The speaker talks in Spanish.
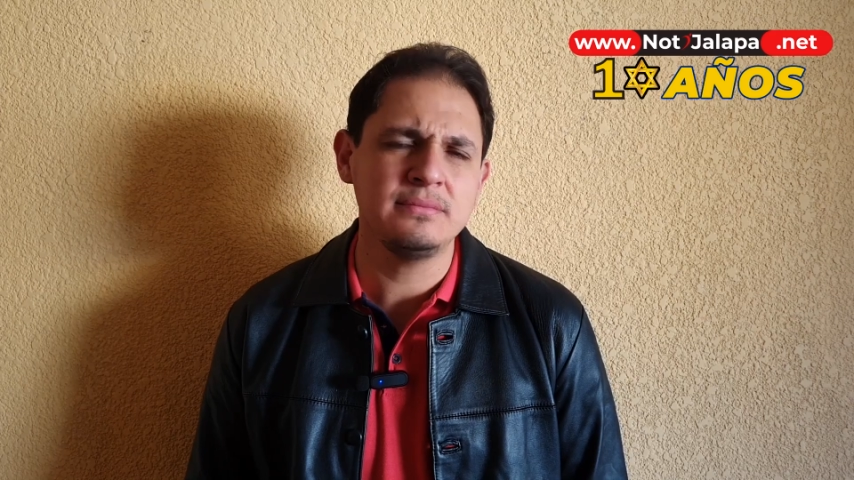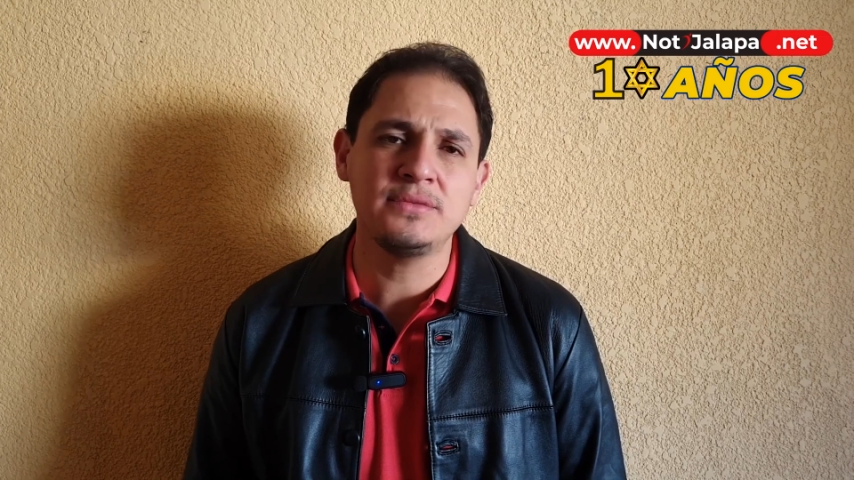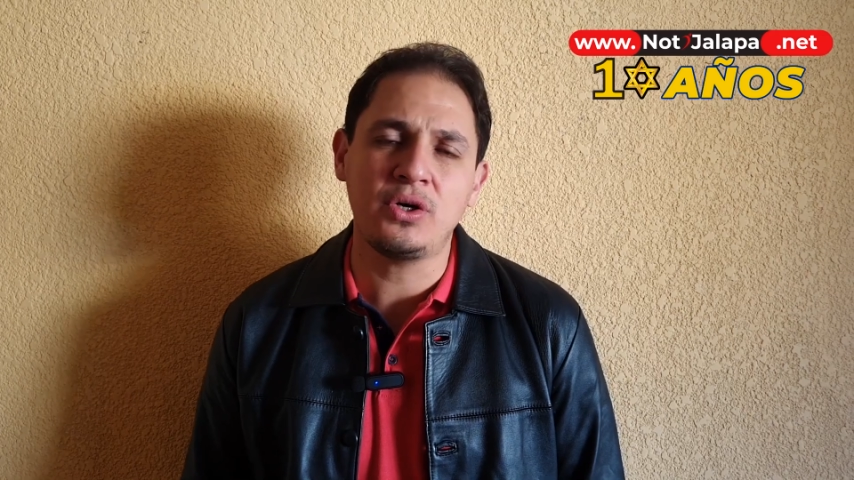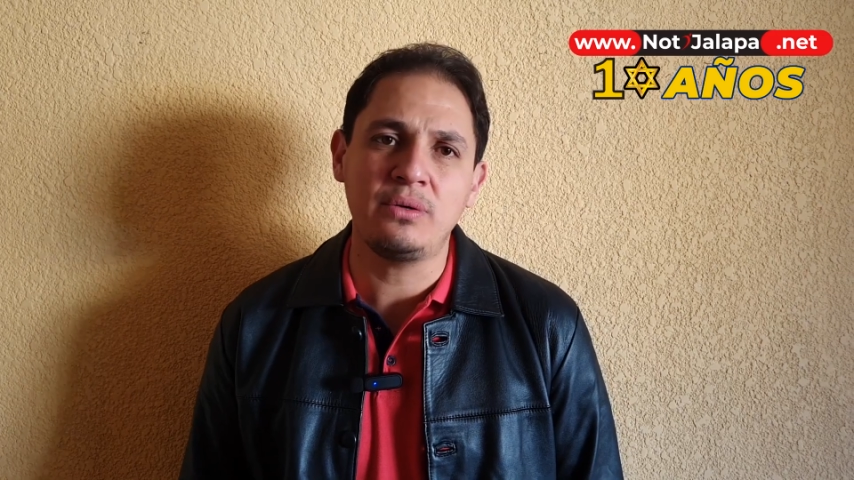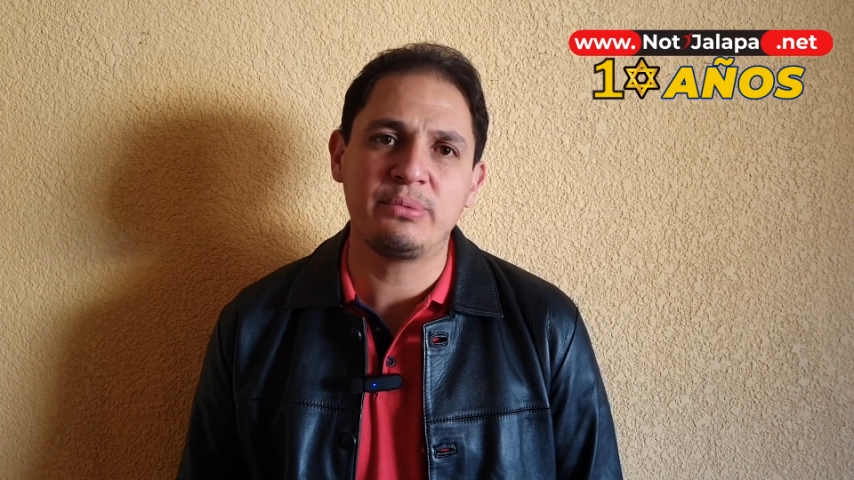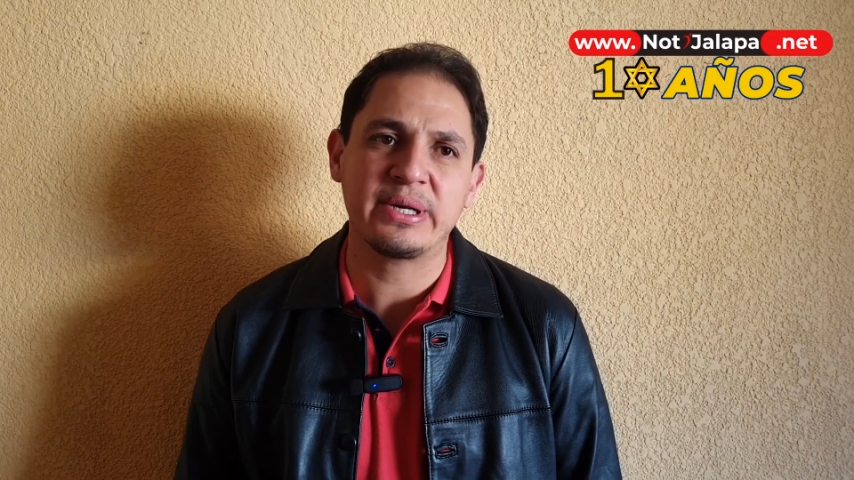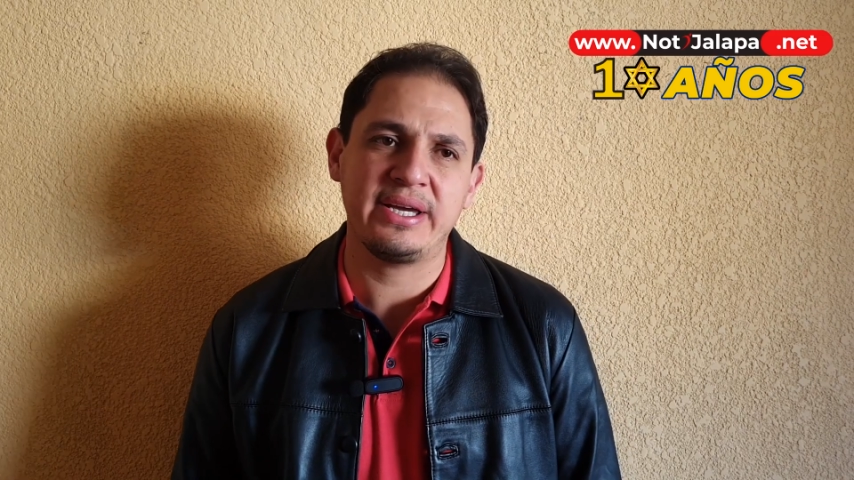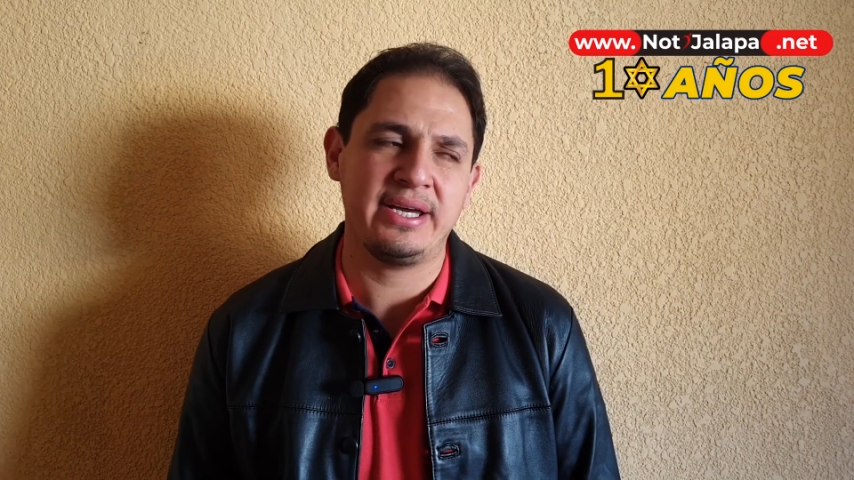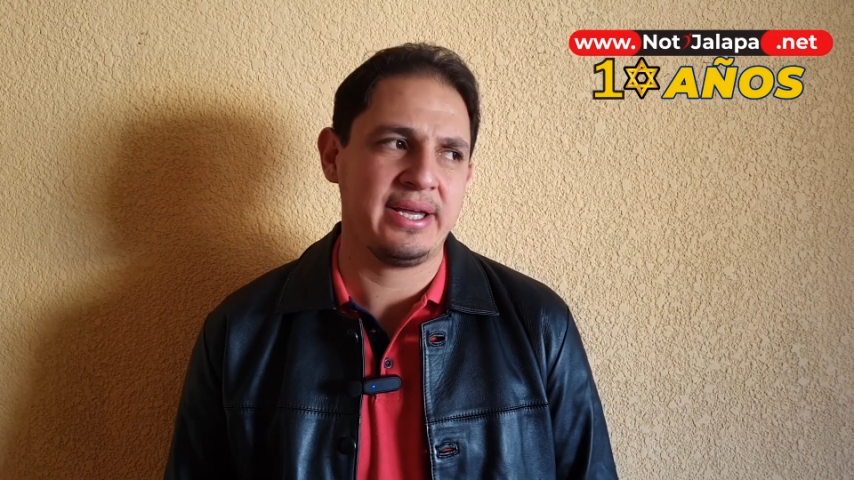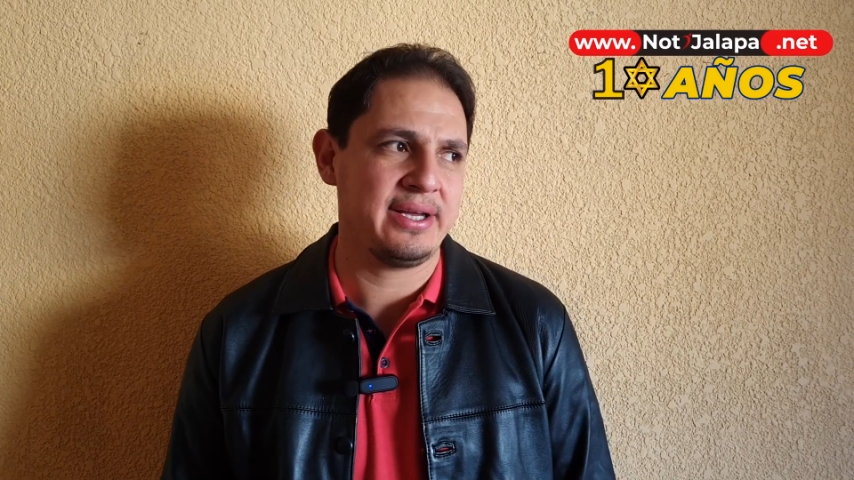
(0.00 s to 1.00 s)
No,
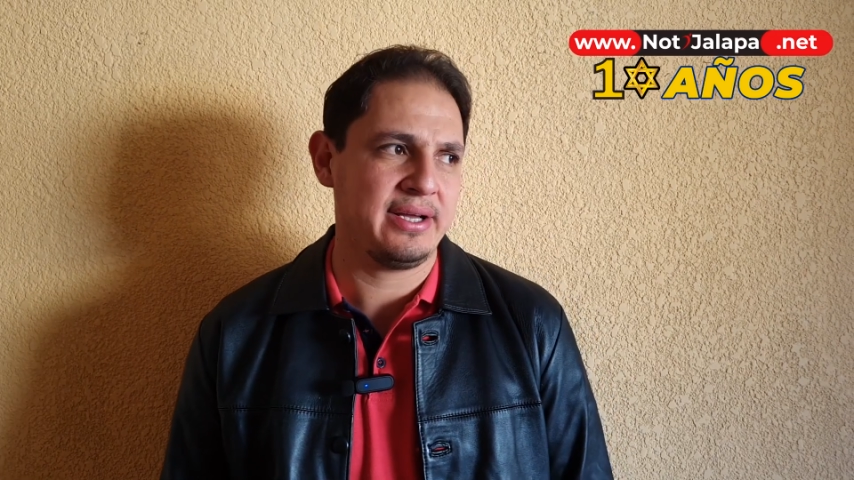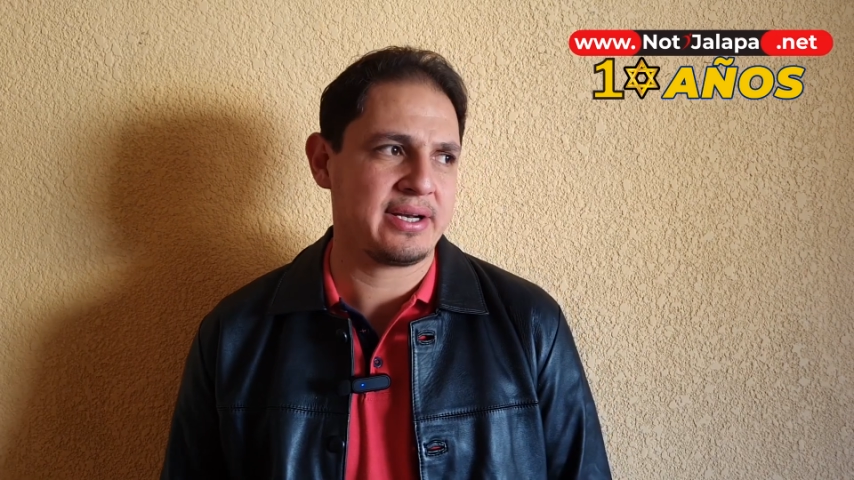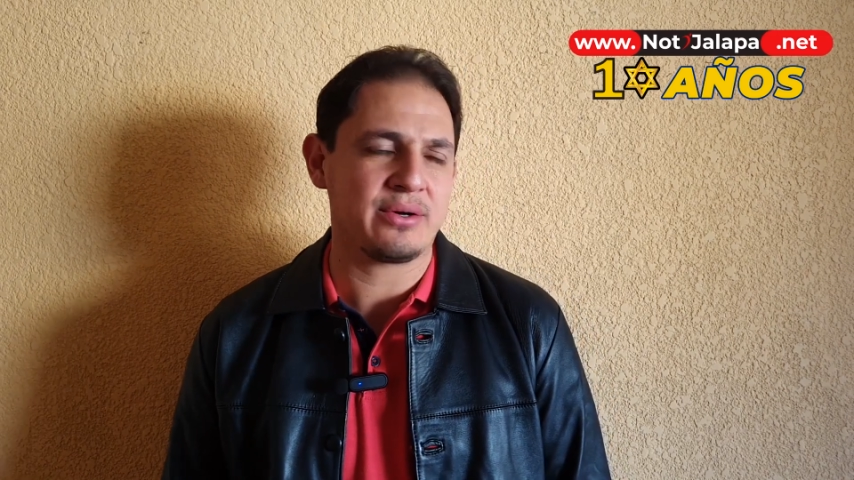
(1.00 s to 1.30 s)
porque